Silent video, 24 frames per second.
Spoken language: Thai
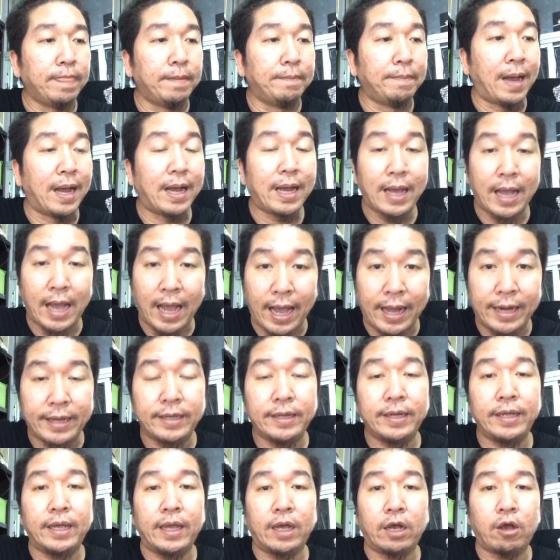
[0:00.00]
บาง คัน
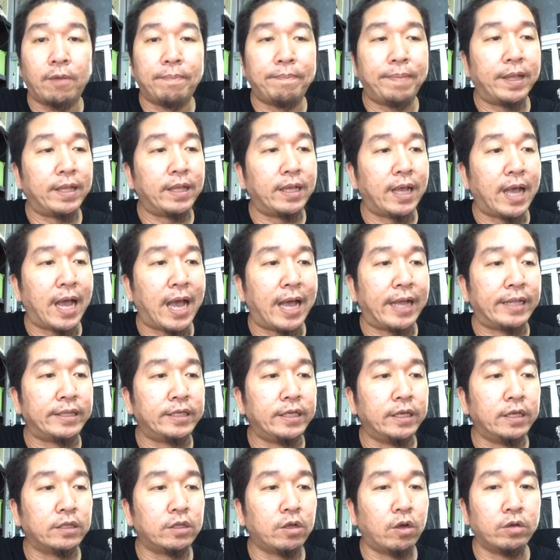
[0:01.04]
เนี่ยก็เป็นงาน
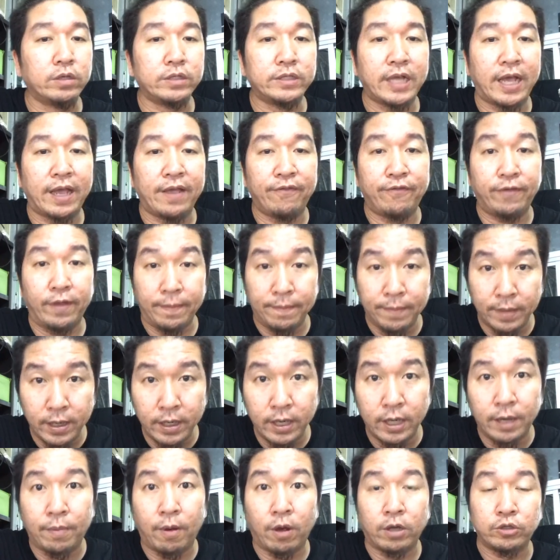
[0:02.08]
ที่จะต้องใช้ฝีมือ
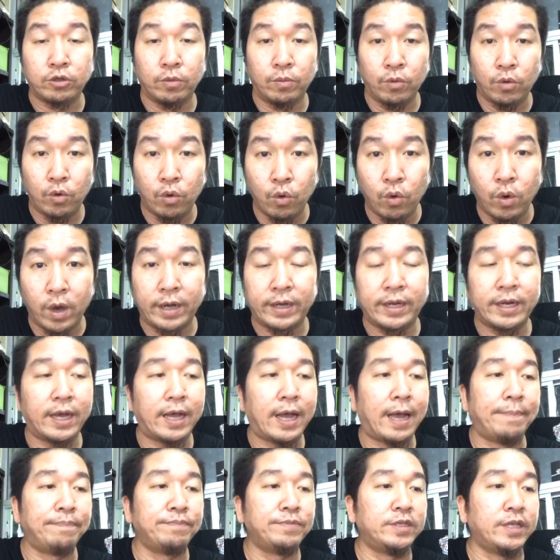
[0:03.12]
พอสมควรนะค
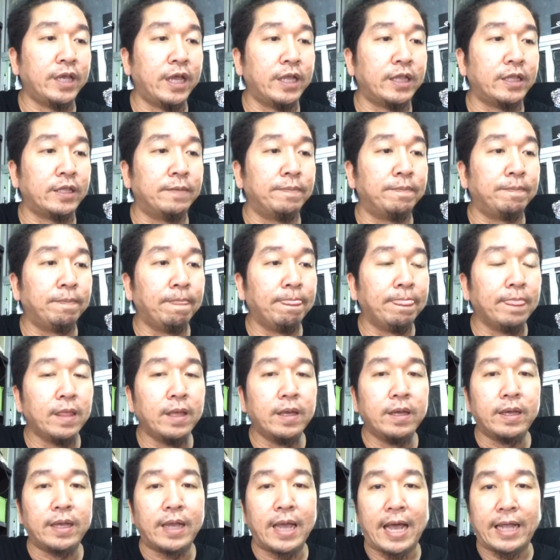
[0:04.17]
รับ เช่น
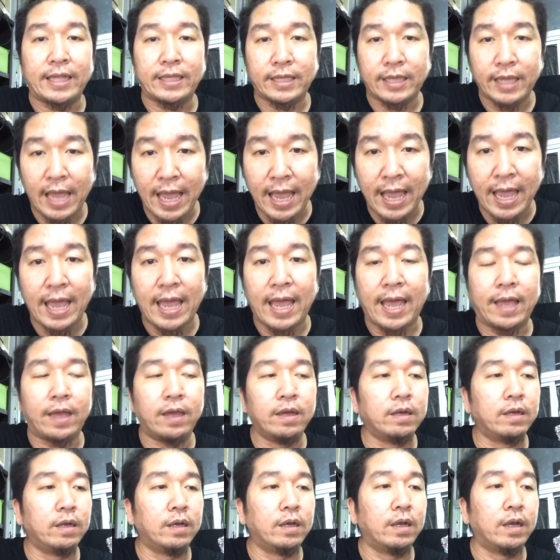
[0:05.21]
งานแก้
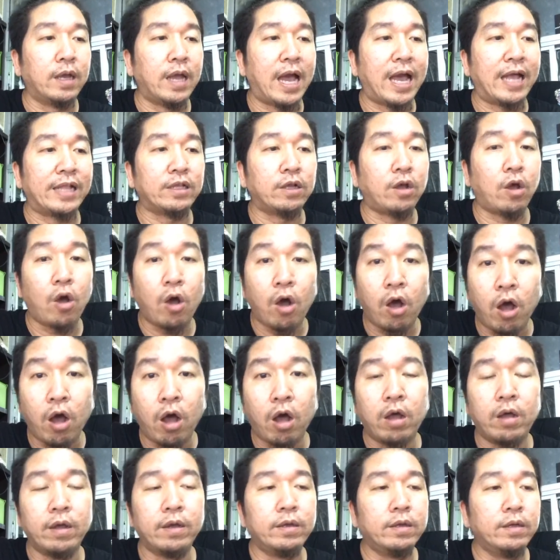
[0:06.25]
งานเคาะ
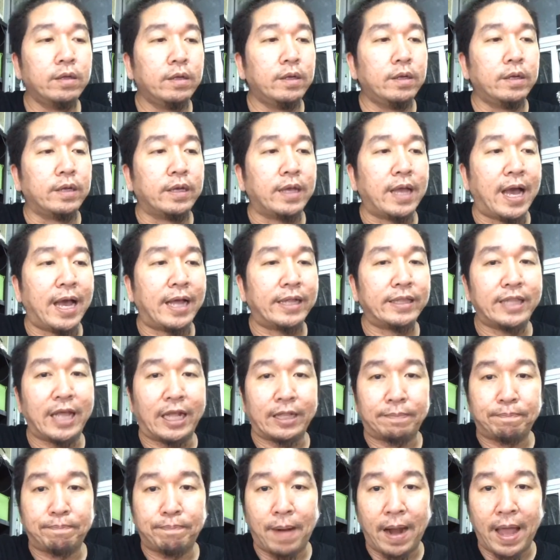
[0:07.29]
งานดั
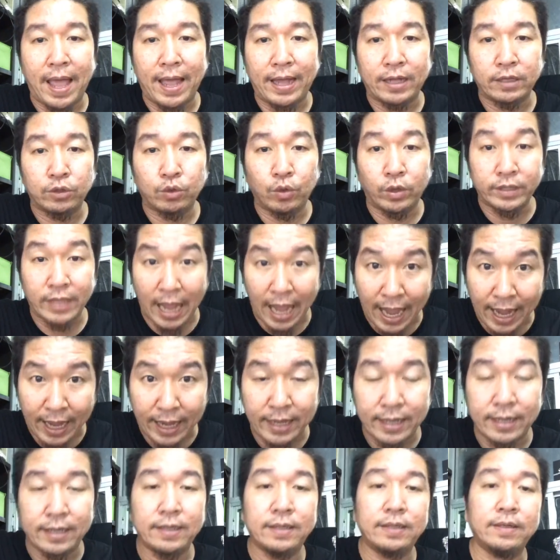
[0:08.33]
ดแปลงตัวถัง
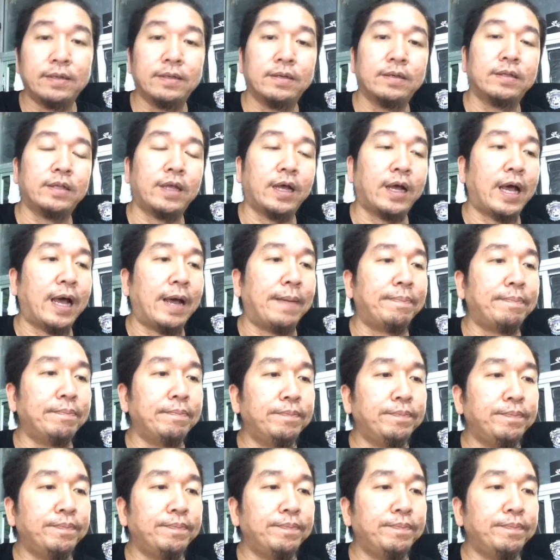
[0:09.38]
นะครับ